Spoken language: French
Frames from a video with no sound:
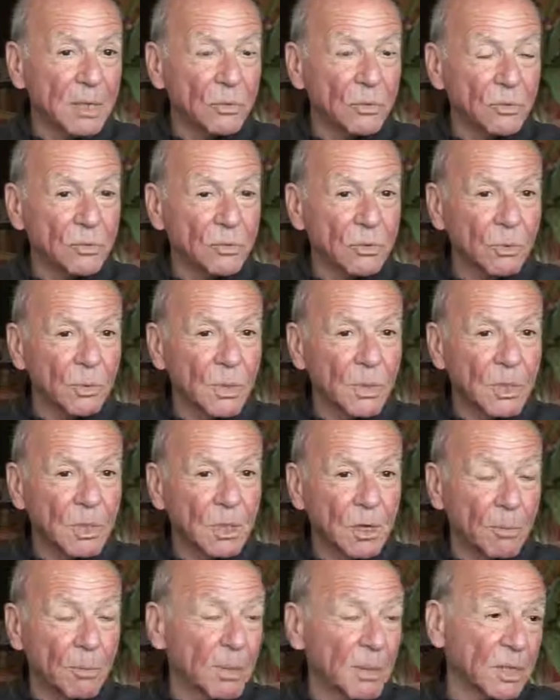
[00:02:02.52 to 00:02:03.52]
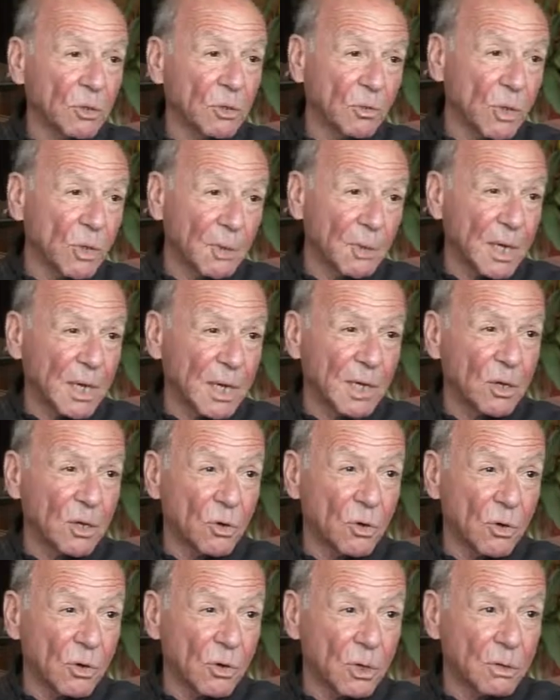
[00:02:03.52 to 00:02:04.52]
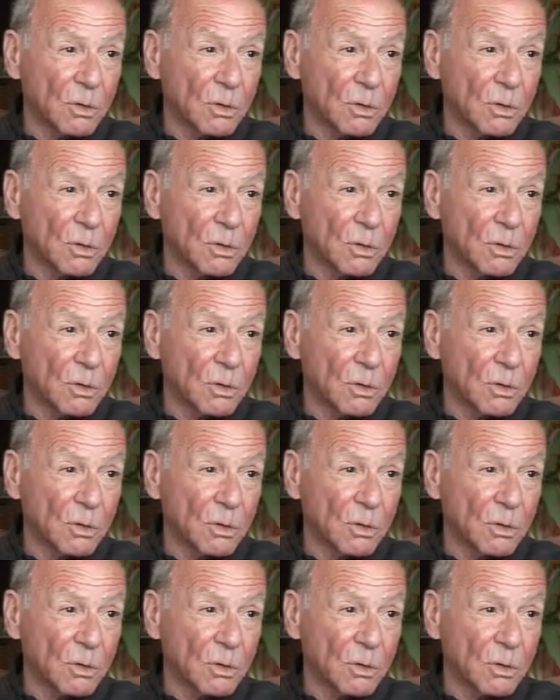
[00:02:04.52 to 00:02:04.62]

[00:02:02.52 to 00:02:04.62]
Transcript: construite, en particulier par l'école,